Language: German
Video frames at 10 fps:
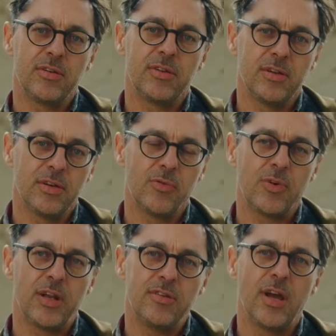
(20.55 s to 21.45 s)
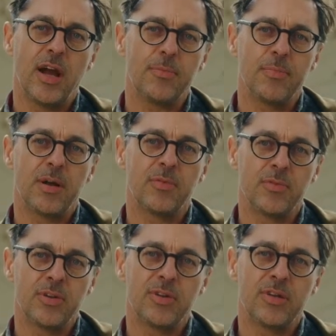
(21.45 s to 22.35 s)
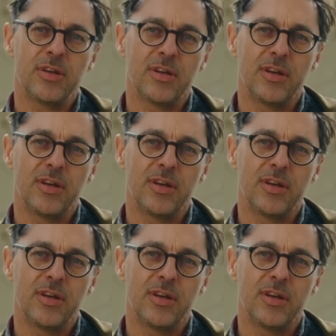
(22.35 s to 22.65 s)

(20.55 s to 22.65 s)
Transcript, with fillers: die auf alles Jagd machen, was äh,